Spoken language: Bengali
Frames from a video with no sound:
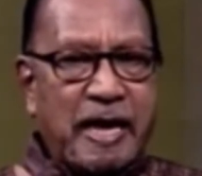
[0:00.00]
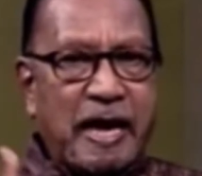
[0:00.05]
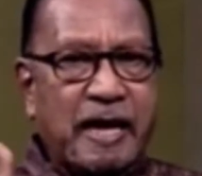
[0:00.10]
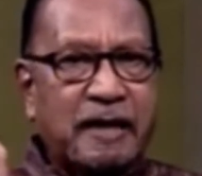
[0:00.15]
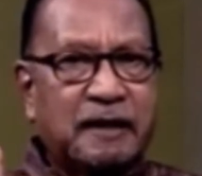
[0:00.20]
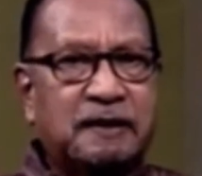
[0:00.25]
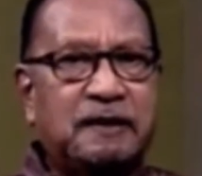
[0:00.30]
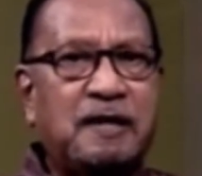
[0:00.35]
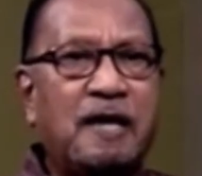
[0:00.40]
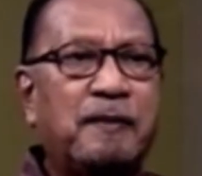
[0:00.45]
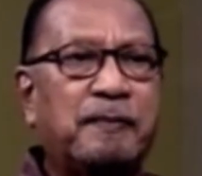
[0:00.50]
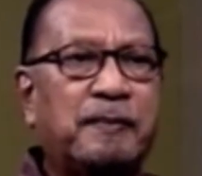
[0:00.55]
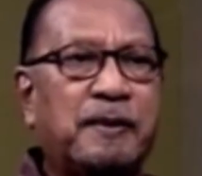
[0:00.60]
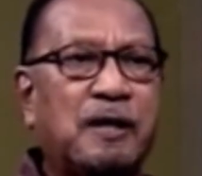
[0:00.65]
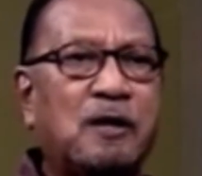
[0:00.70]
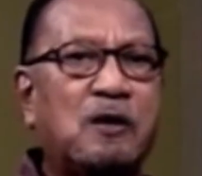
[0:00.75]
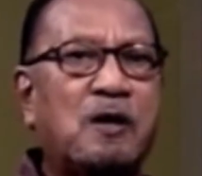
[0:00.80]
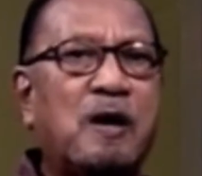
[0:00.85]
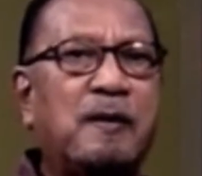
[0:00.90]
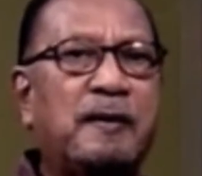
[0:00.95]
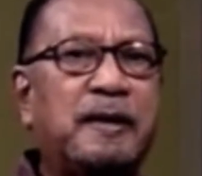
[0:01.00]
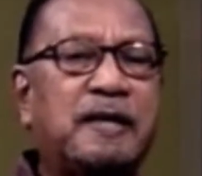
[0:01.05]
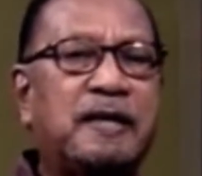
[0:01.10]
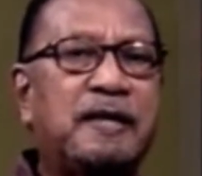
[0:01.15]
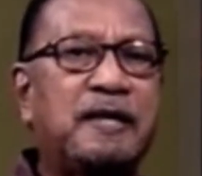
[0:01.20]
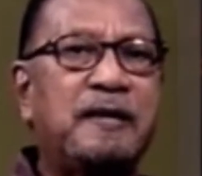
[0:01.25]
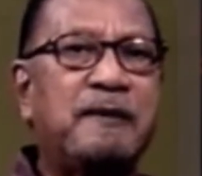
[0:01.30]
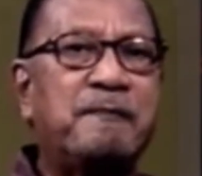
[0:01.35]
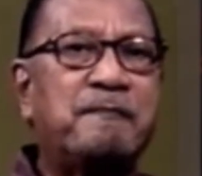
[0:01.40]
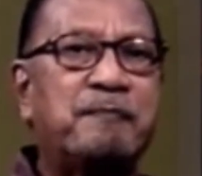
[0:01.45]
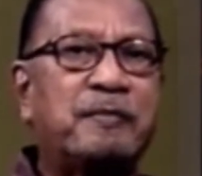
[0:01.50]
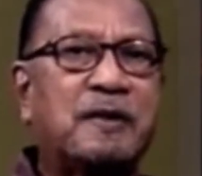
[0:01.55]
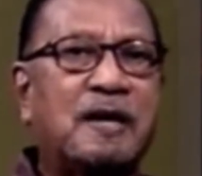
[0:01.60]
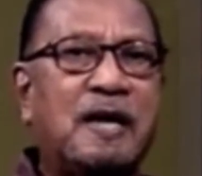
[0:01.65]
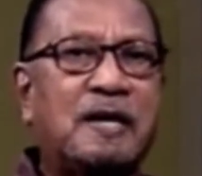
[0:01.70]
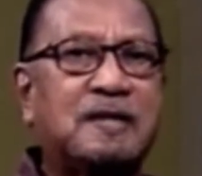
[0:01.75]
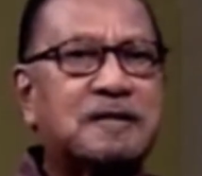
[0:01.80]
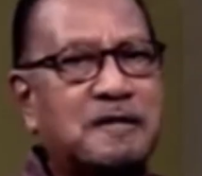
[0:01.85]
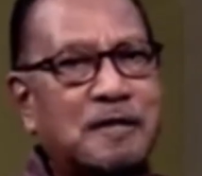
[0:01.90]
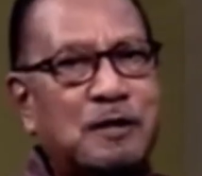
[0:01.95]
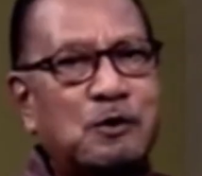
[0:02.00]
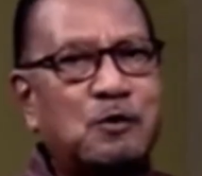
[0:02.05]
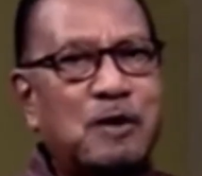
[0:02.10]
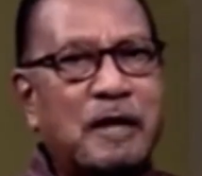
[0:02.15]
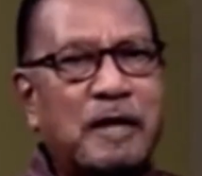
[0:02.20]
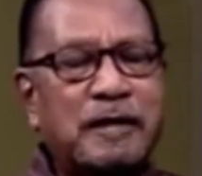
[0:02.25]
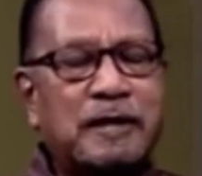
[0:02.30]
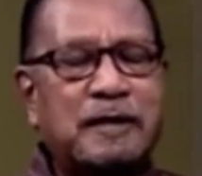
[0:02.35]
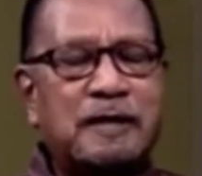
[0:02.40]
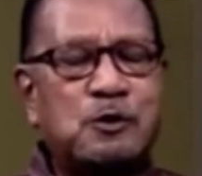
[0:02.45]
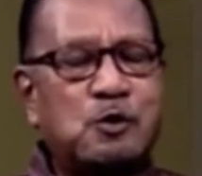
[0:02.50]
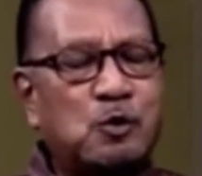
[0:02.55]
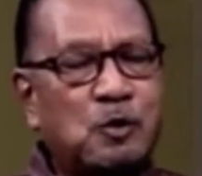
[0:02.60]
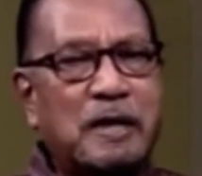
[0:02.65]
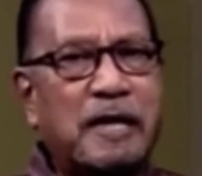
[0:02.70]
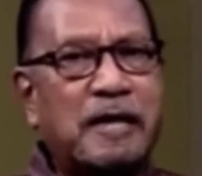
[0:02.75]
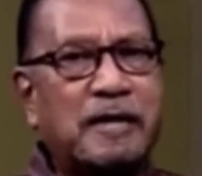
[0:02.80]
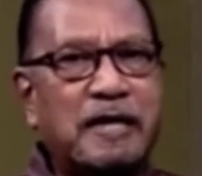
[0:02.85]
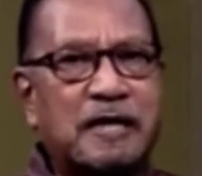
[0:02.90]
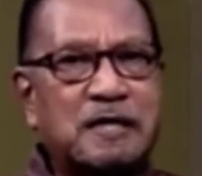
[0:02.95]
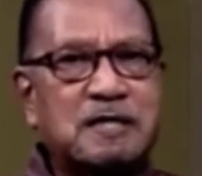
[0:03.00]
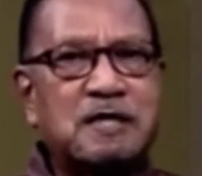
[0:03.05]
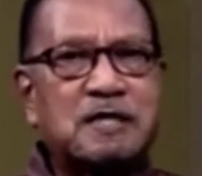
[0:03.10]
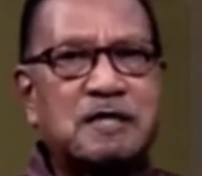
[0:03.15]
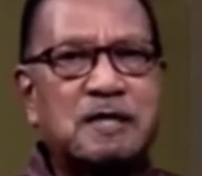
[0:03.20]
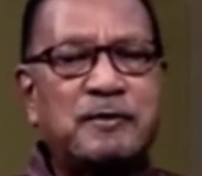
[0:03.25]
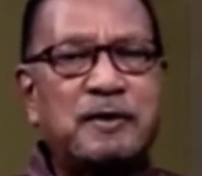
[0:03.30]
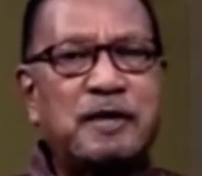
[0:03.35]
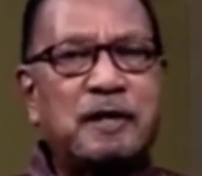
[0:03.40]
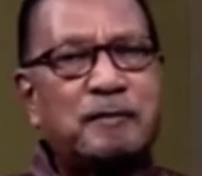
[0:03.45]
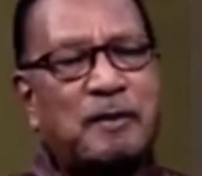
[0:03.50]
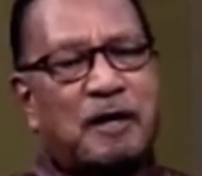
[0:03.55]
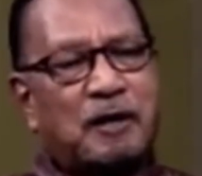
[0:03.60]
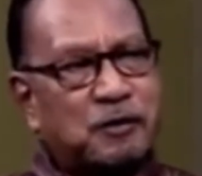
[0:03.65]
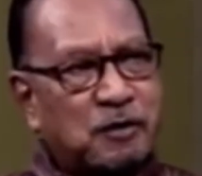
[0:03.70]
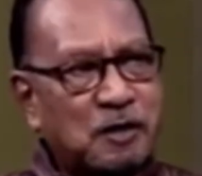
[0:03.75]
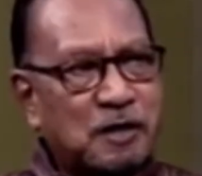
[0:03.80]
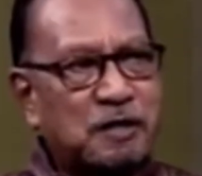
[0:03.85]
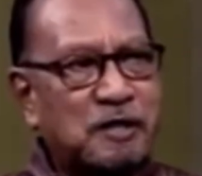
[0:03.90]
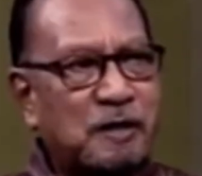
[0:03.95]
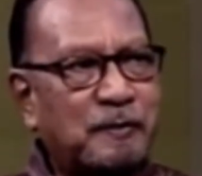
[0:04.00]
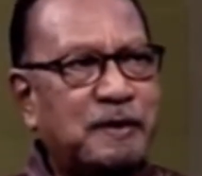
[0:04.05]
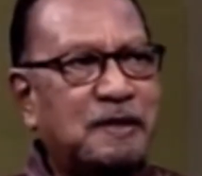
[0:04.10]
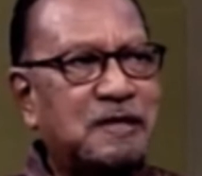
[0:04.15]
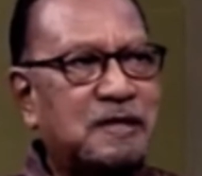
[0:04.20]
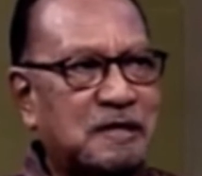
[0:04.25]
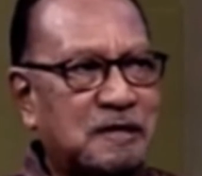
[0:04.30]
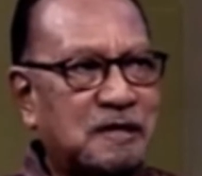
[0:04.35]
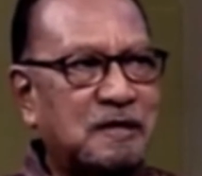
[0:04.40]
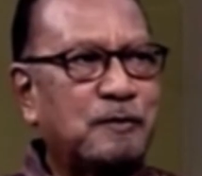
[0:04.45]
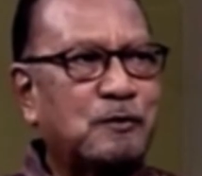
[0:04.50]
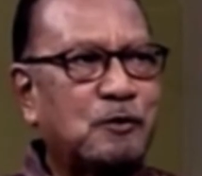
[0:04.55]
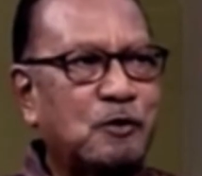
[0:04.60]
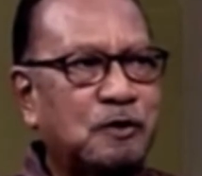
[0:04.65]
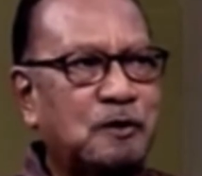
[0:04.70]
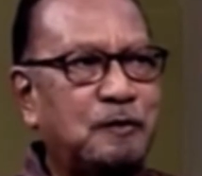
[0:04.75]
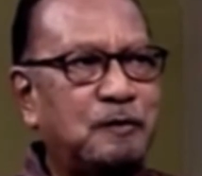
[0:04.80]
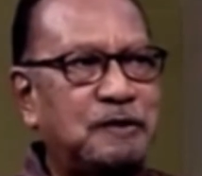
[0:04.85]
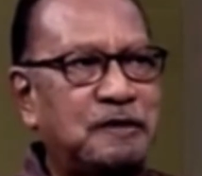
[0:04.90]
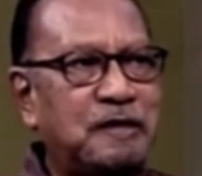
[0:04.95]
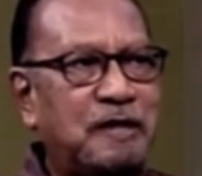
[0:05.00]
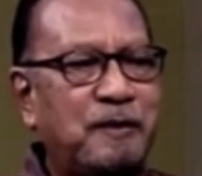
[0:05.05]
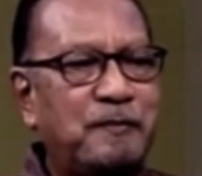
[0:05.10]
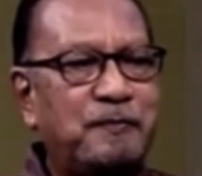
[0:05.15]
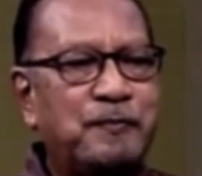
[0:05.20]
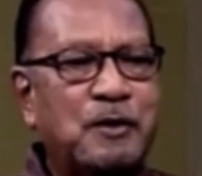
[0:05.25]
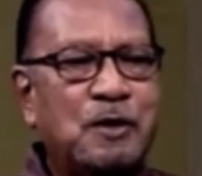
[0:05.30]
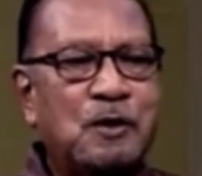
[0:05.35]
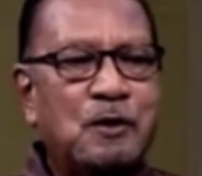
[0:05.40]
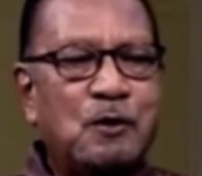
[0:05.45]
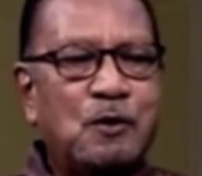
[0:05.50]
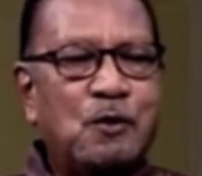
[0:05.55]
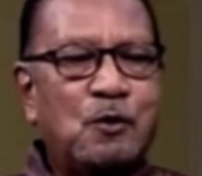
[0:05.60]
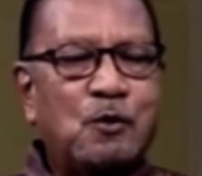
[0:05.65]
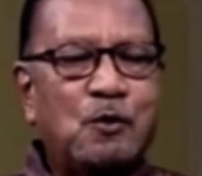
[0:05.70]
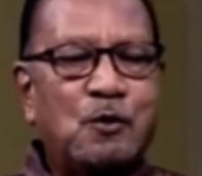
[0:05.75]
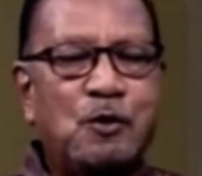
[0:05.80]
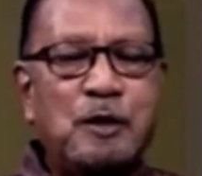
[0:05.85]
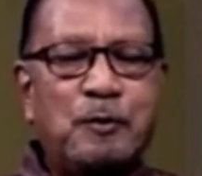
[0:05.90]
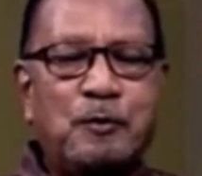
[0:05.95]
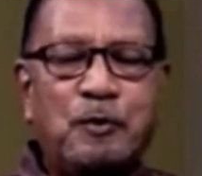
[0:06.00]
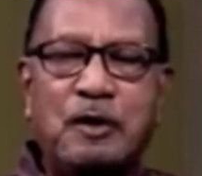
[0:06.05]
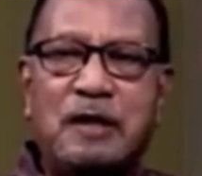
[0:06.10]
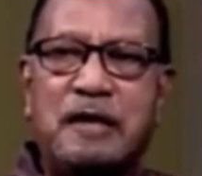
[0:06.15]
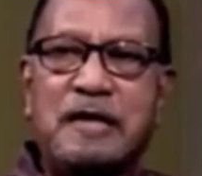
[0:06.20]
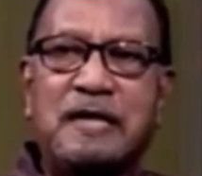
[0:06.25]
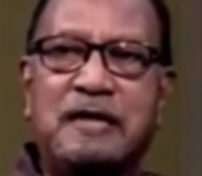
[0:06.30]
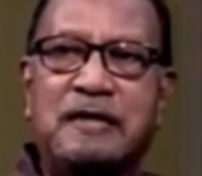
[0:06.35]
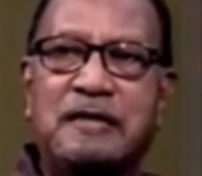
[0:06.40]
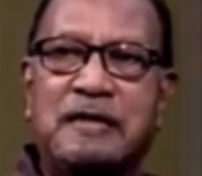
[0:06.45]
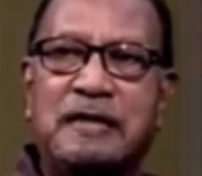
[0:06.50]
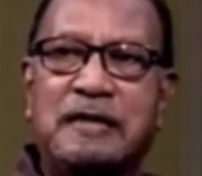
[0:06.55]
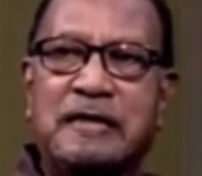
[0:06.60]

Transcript: এক ধাপ কেন আমাকে আজকে একটু কিছুক্ষণ আগে আসার সময় এক ভারতীয় সাংবাদিকের সাথে আমি কথা বলছিলাম উনি বললেন